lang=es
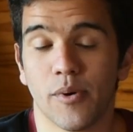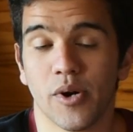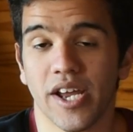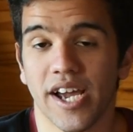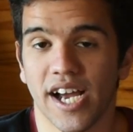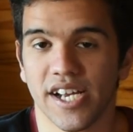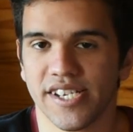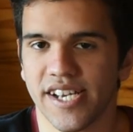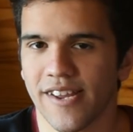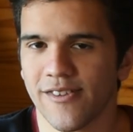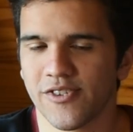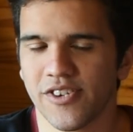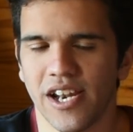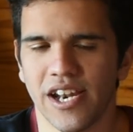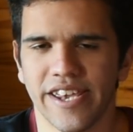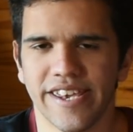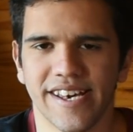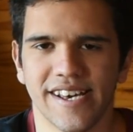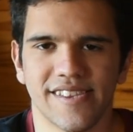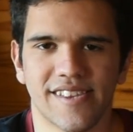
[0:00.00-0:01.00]
pone Gallardo, si es
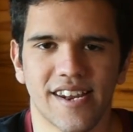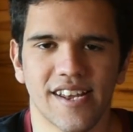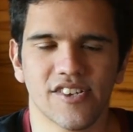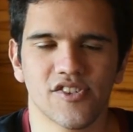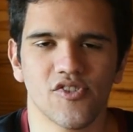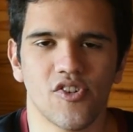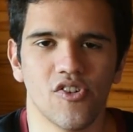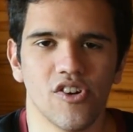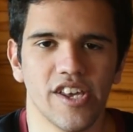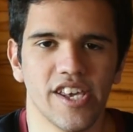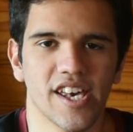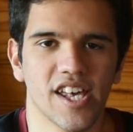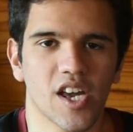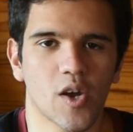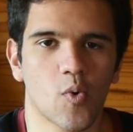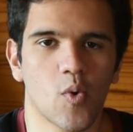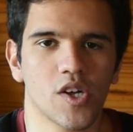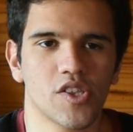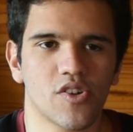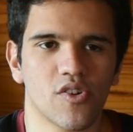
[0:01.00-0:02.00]
línea de 3 o línea de
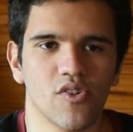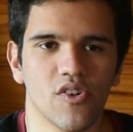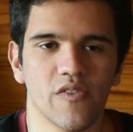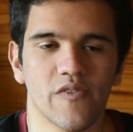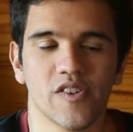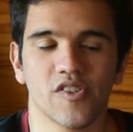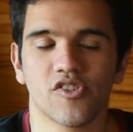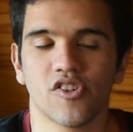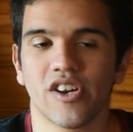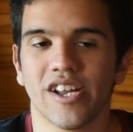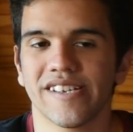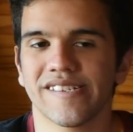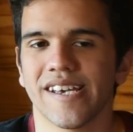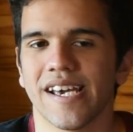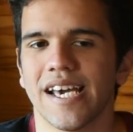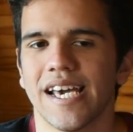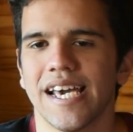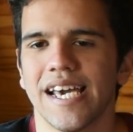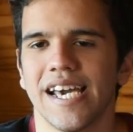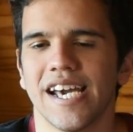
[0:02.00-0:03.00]
4 defensores.
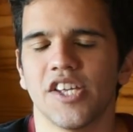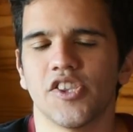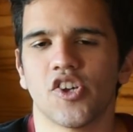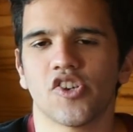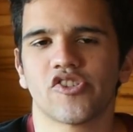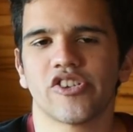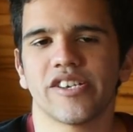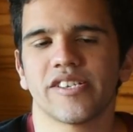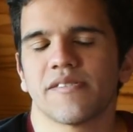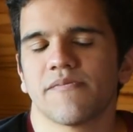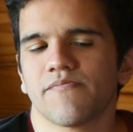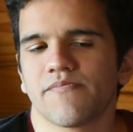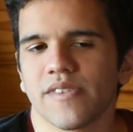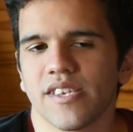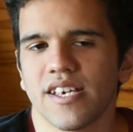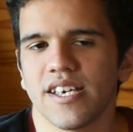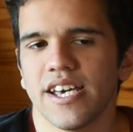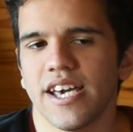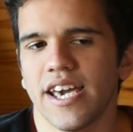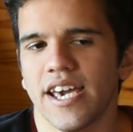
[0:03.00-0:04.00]
Entonces,
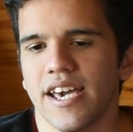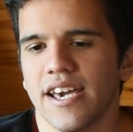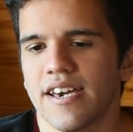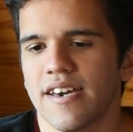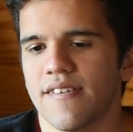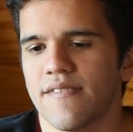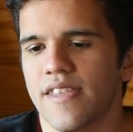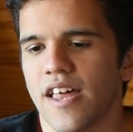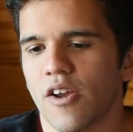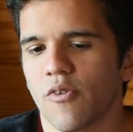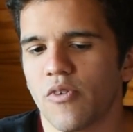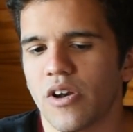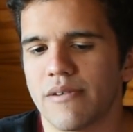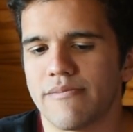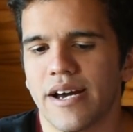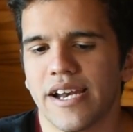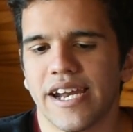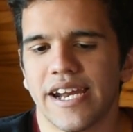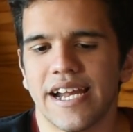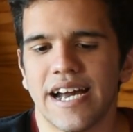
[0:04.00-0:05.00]
eh, de alguna
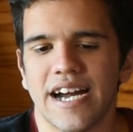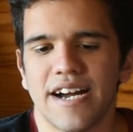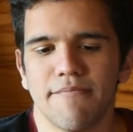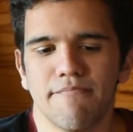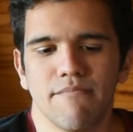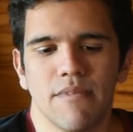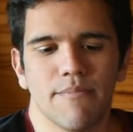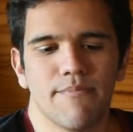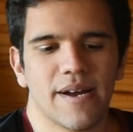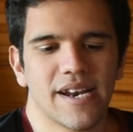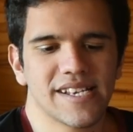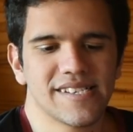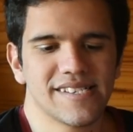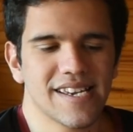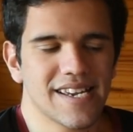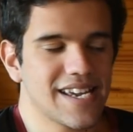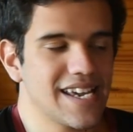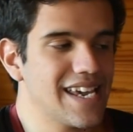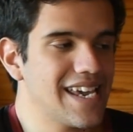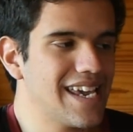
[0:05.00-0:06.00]
manera, me
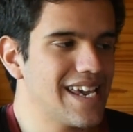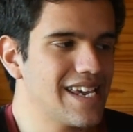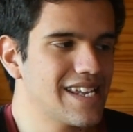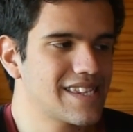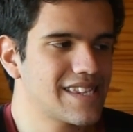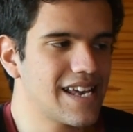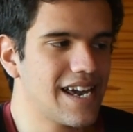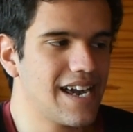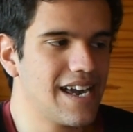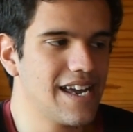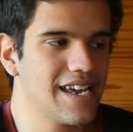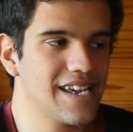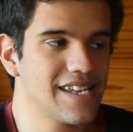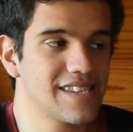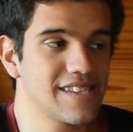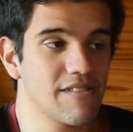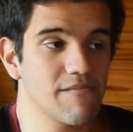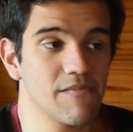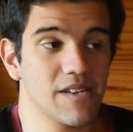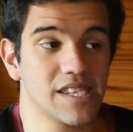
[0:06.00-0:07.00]
parece que esta,
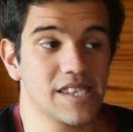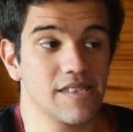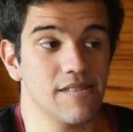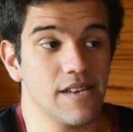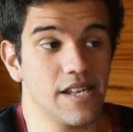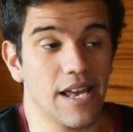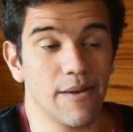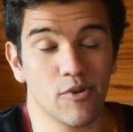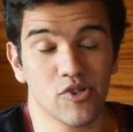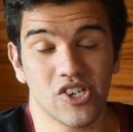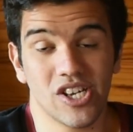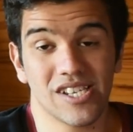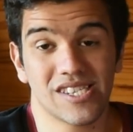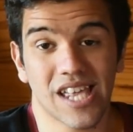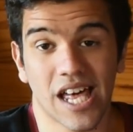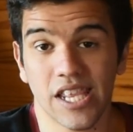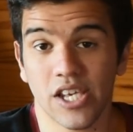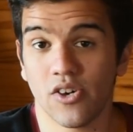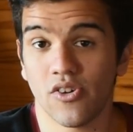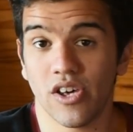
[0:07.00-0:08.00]
digamos, el
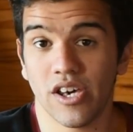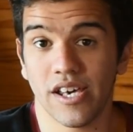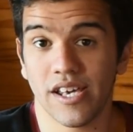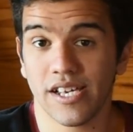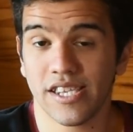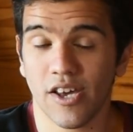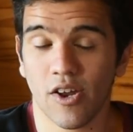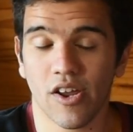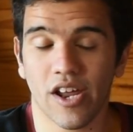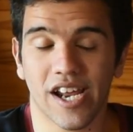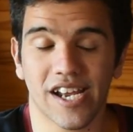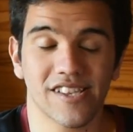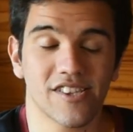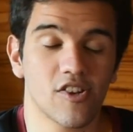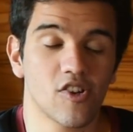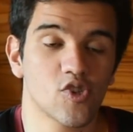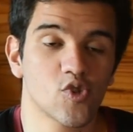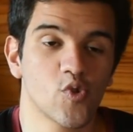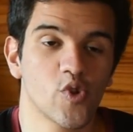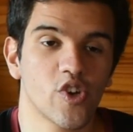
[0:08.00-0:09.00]
estadio de, de
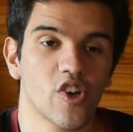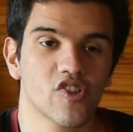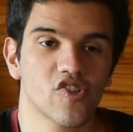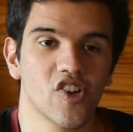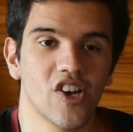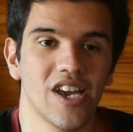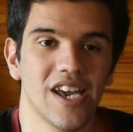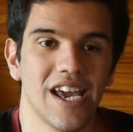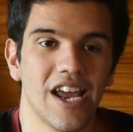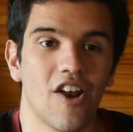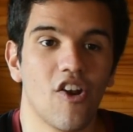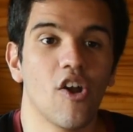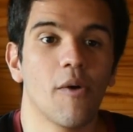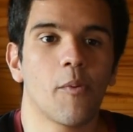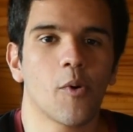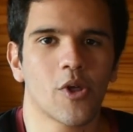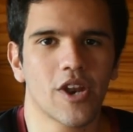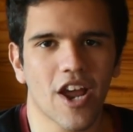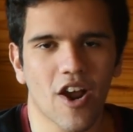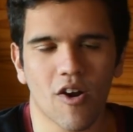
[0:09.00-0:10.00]
Argentinos Juniors lo
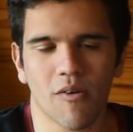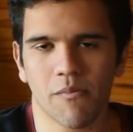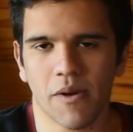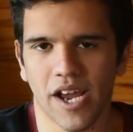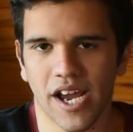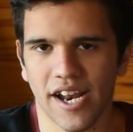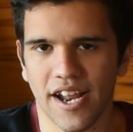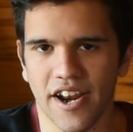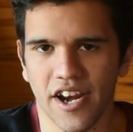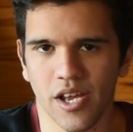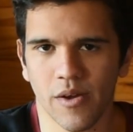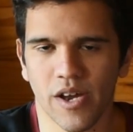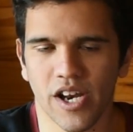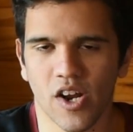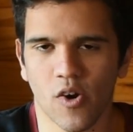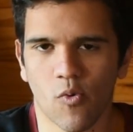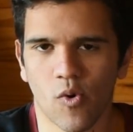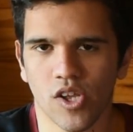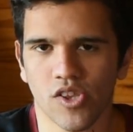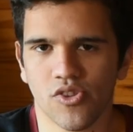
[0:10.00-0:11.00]
podría complicar a River
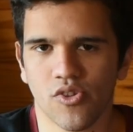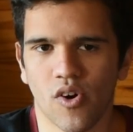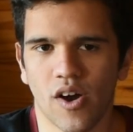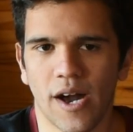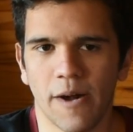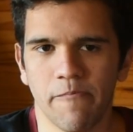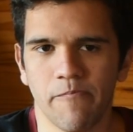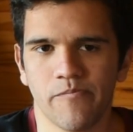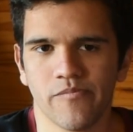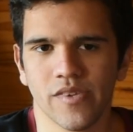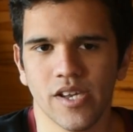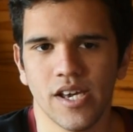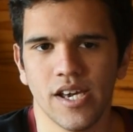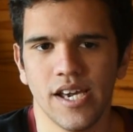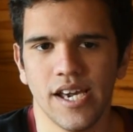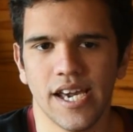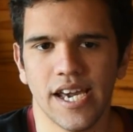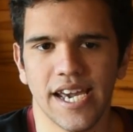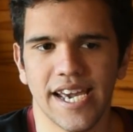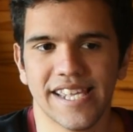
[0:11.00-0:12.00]
en cuanto a
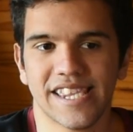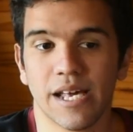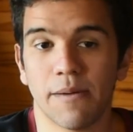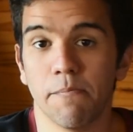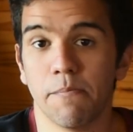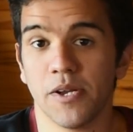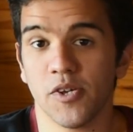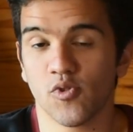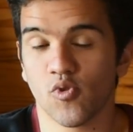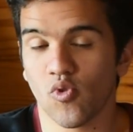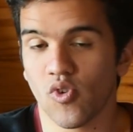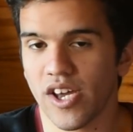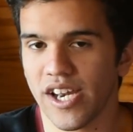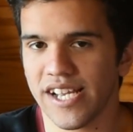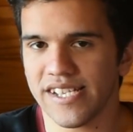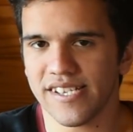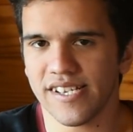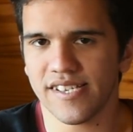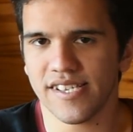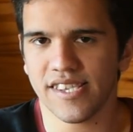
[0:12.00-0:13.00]
e, esta amplitud que
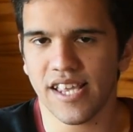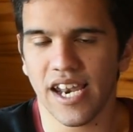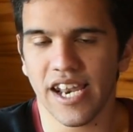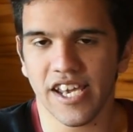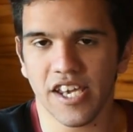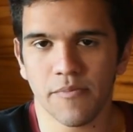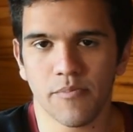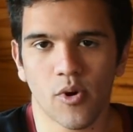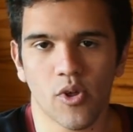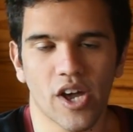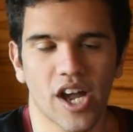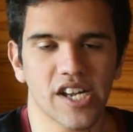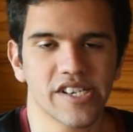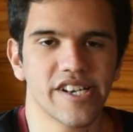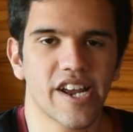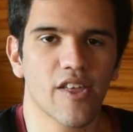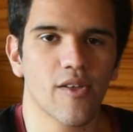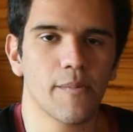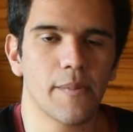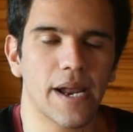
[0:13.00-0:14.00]
necesita el equipo de
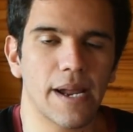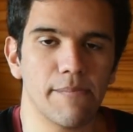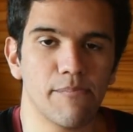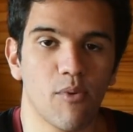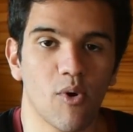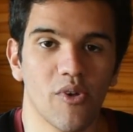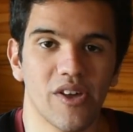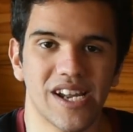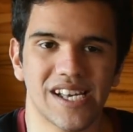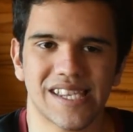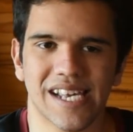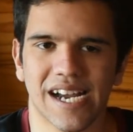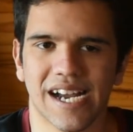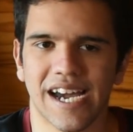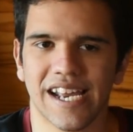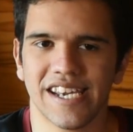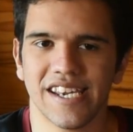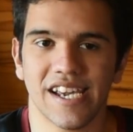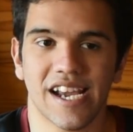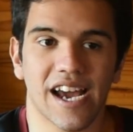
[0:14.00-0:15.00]
Gallardo para poder
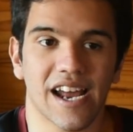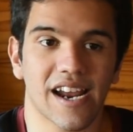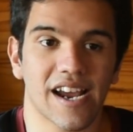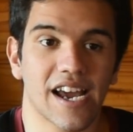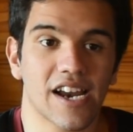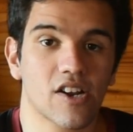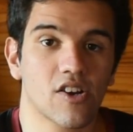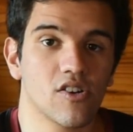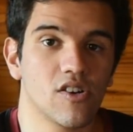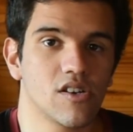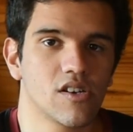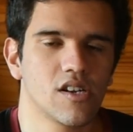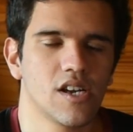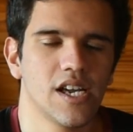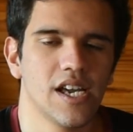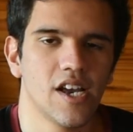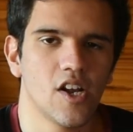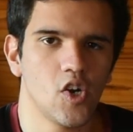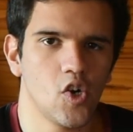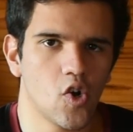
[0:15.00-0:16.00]
atacar y cargar con
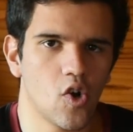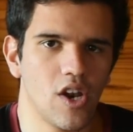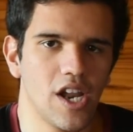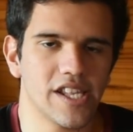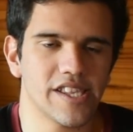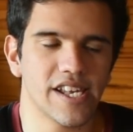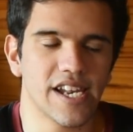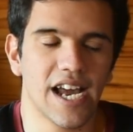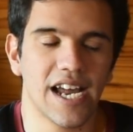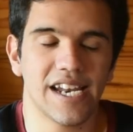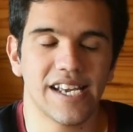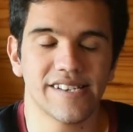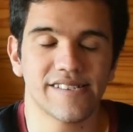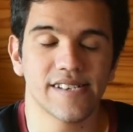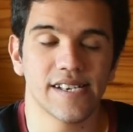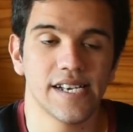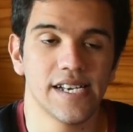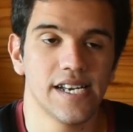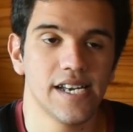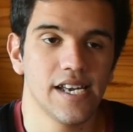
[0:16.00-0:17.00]
los
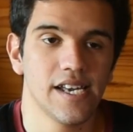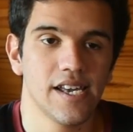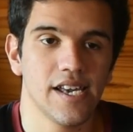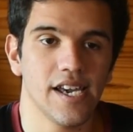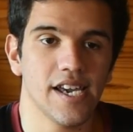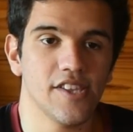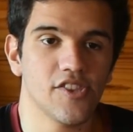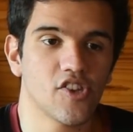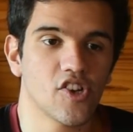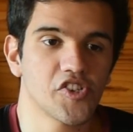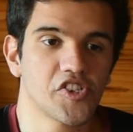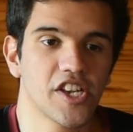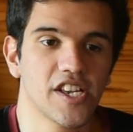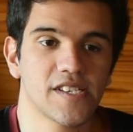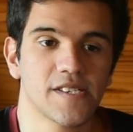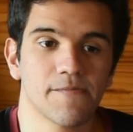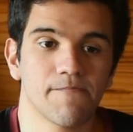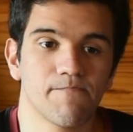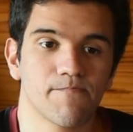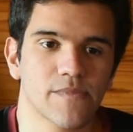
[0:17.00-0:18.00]
laterales.
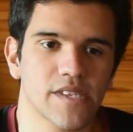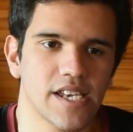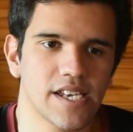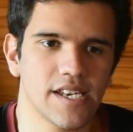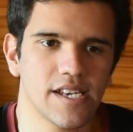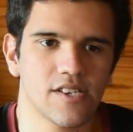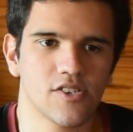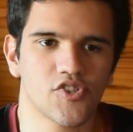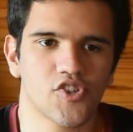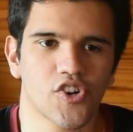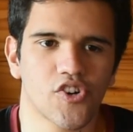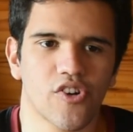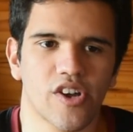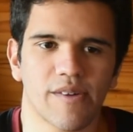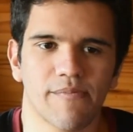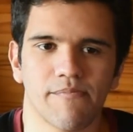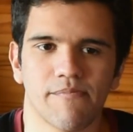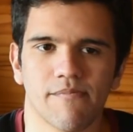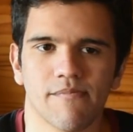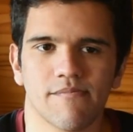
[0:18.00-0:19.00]
Entonces, yo creo
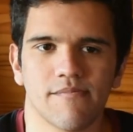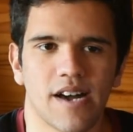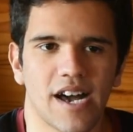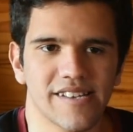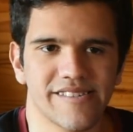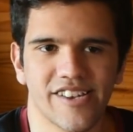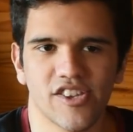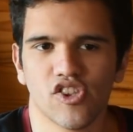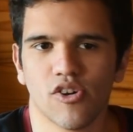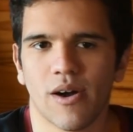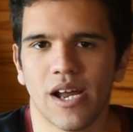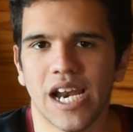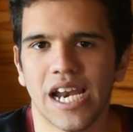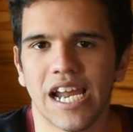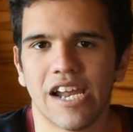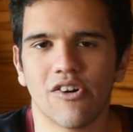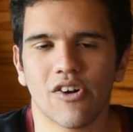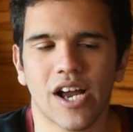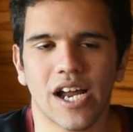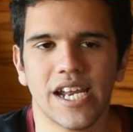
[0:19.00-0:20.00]
que haciendo valer
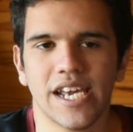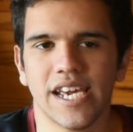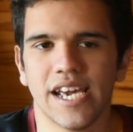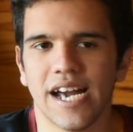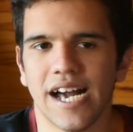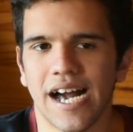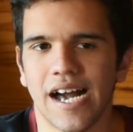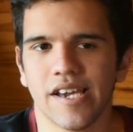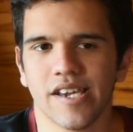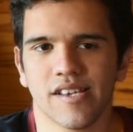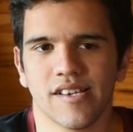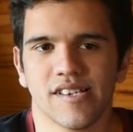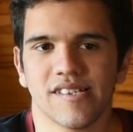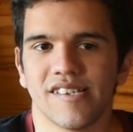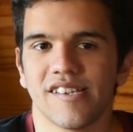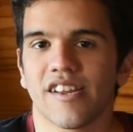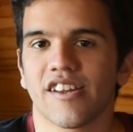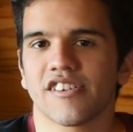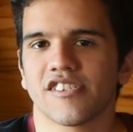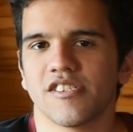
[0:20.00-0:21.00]
la localía y
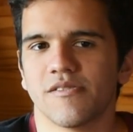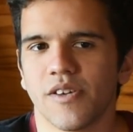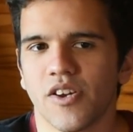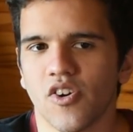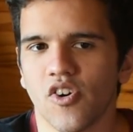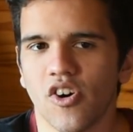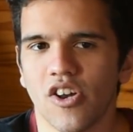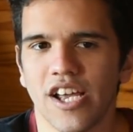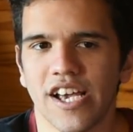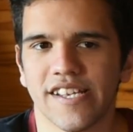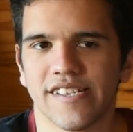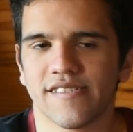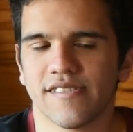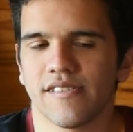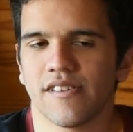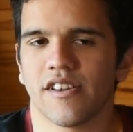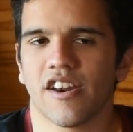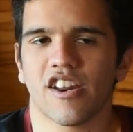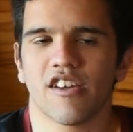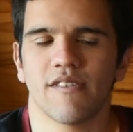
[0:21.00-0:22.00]
sin recibir goles,
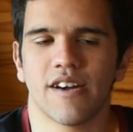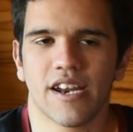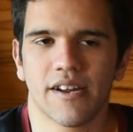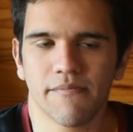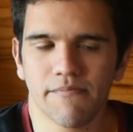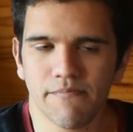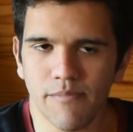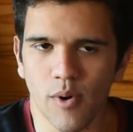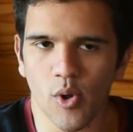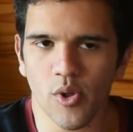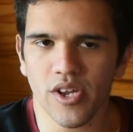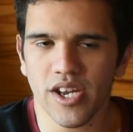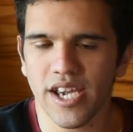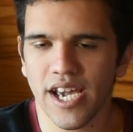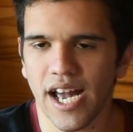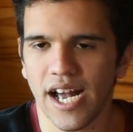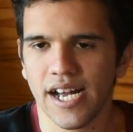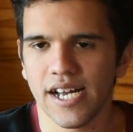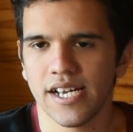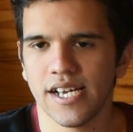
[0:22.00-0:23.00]
River
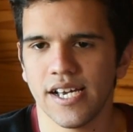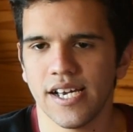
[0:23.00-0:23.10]
podría